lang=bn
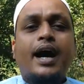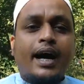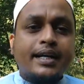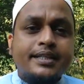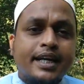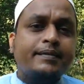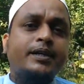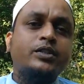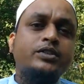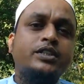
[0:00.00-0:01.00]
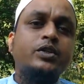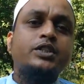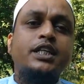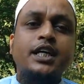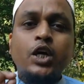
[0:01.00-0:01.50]
আর সেই ভেষজটি
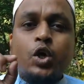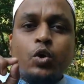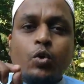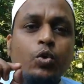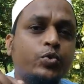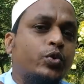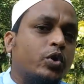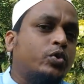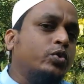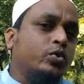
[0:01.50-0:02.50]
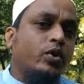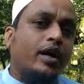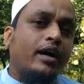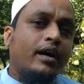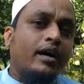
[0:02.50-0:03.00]
হচ্ছে ক্ষুদ্র ধুতুরা